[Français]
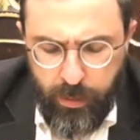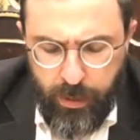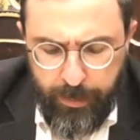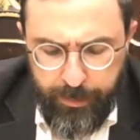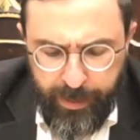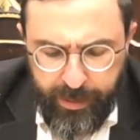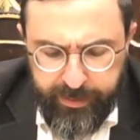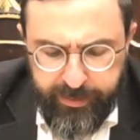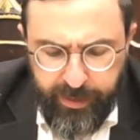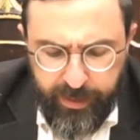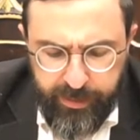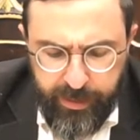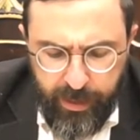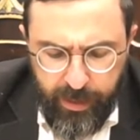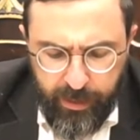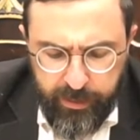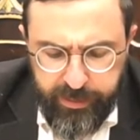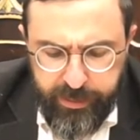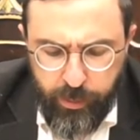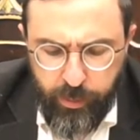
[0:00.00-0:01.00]

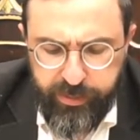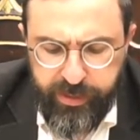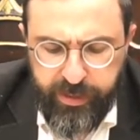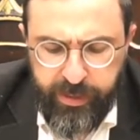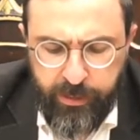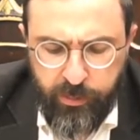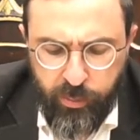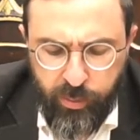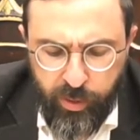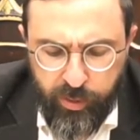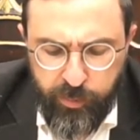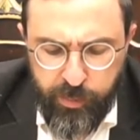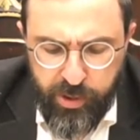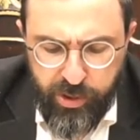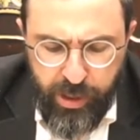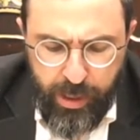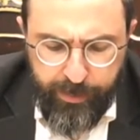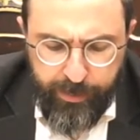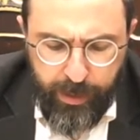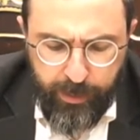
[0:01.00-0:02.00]
Mantana, qui est le Tana de notre
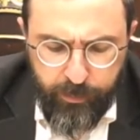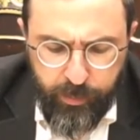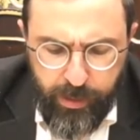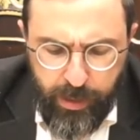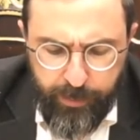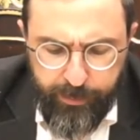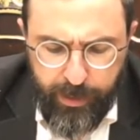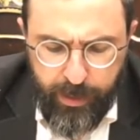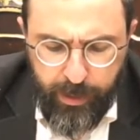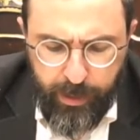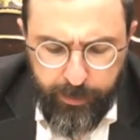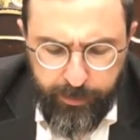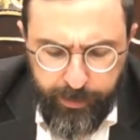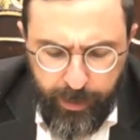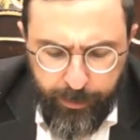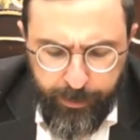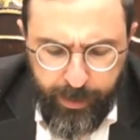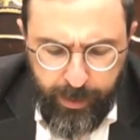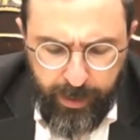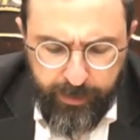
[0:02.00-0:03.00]
Mishnah, Marabuda
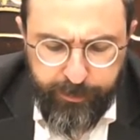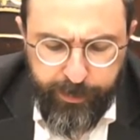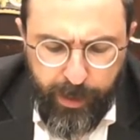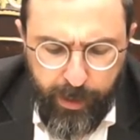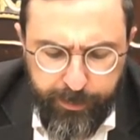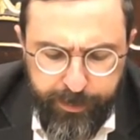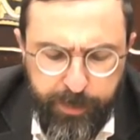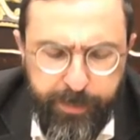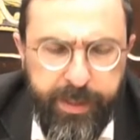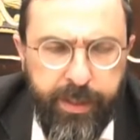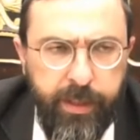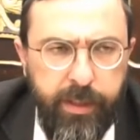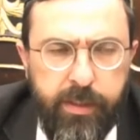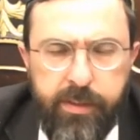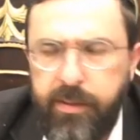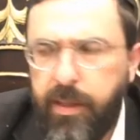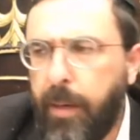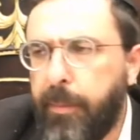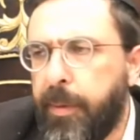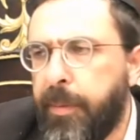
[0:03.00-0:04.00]
amarab Barabimir.
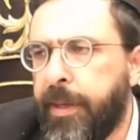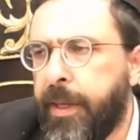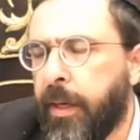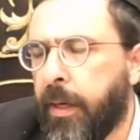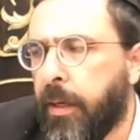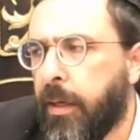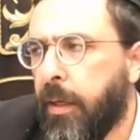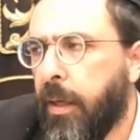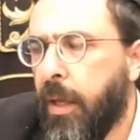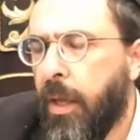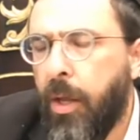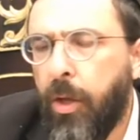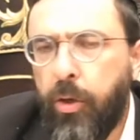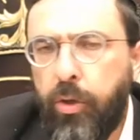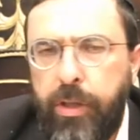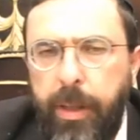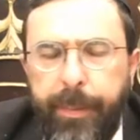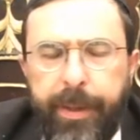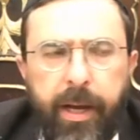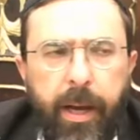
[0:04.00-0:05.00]
C'est Rabimir.
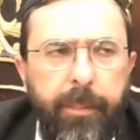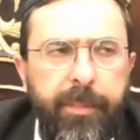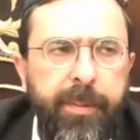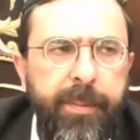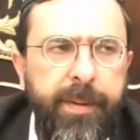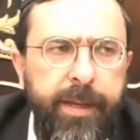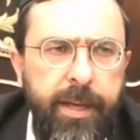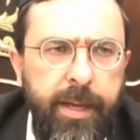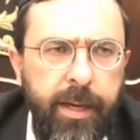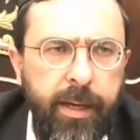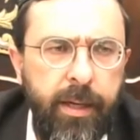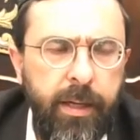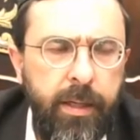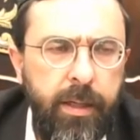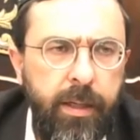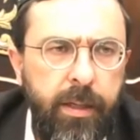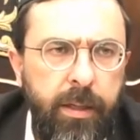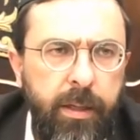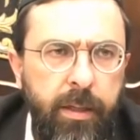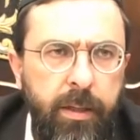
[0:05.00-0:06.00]
D'après Rabimir,
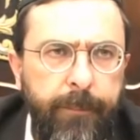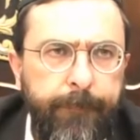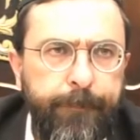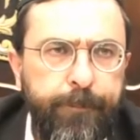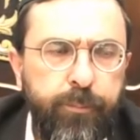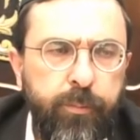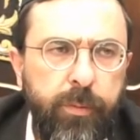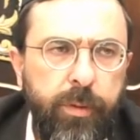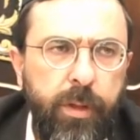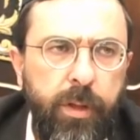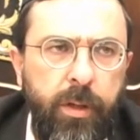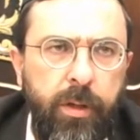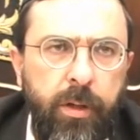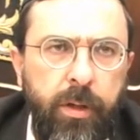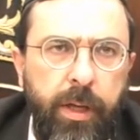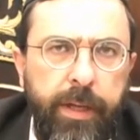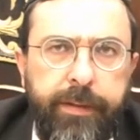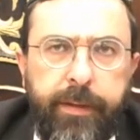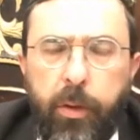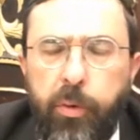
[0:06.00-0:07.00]

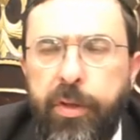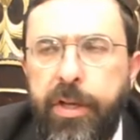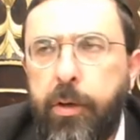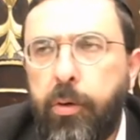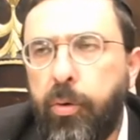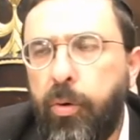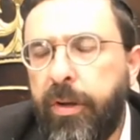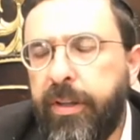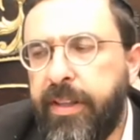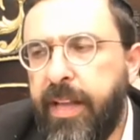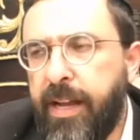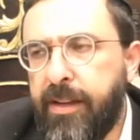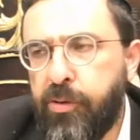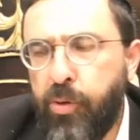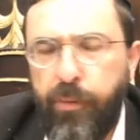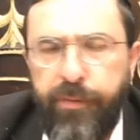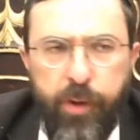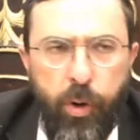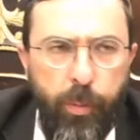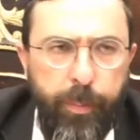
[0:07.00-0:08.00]
étant donné que le Knas
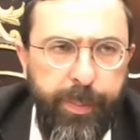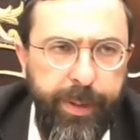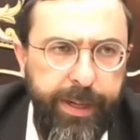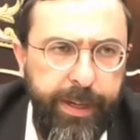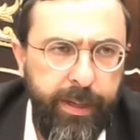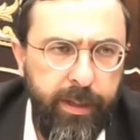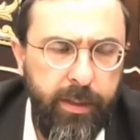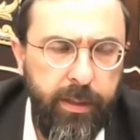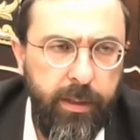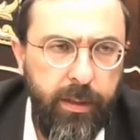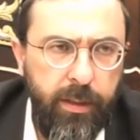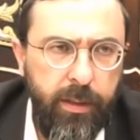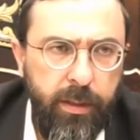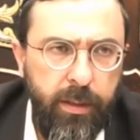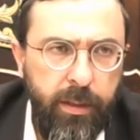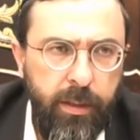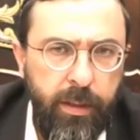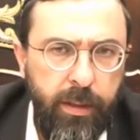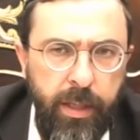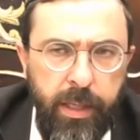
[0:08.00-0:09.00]
revient au père,
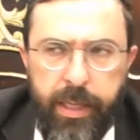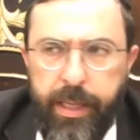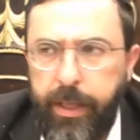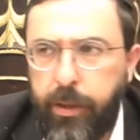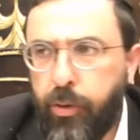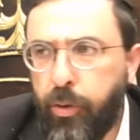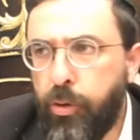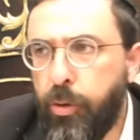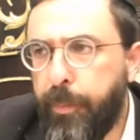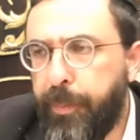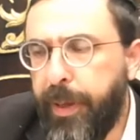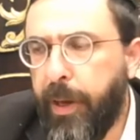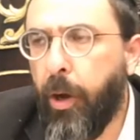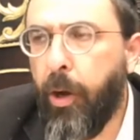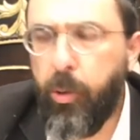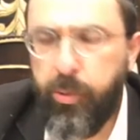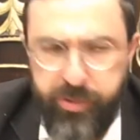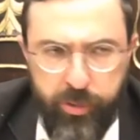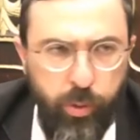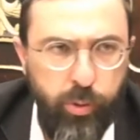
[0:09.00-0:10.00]
et que le père a
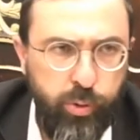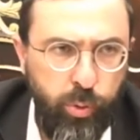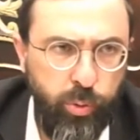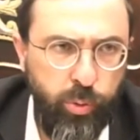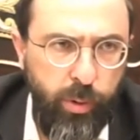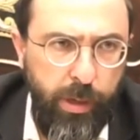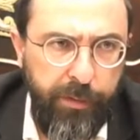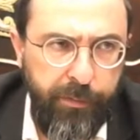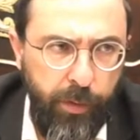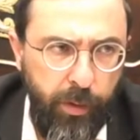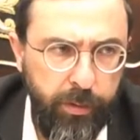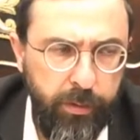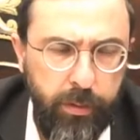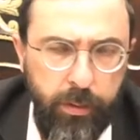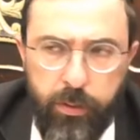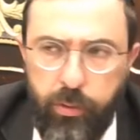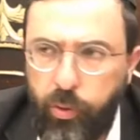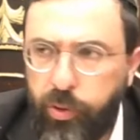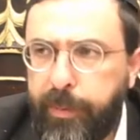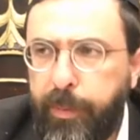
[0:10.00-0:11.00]
aussi le sroute de la vendre,
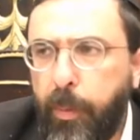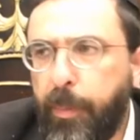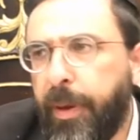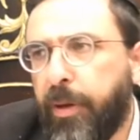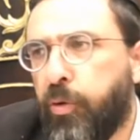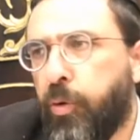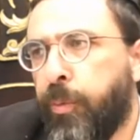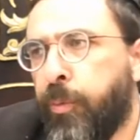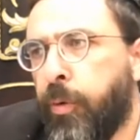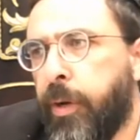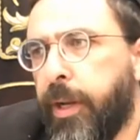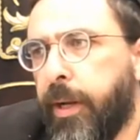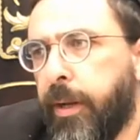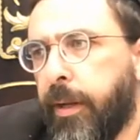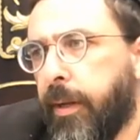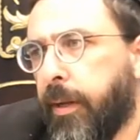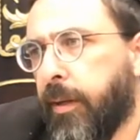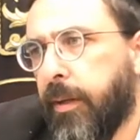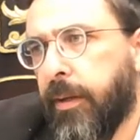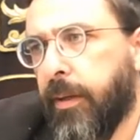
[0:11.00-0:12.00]
donc il ne peut pas
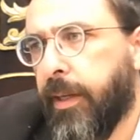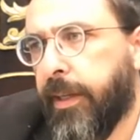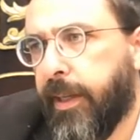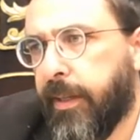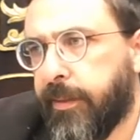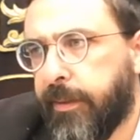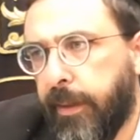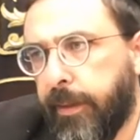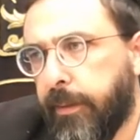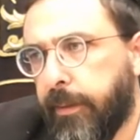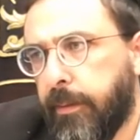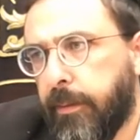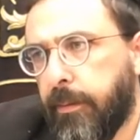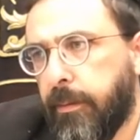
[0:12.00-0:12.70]
cumuler les casquettes.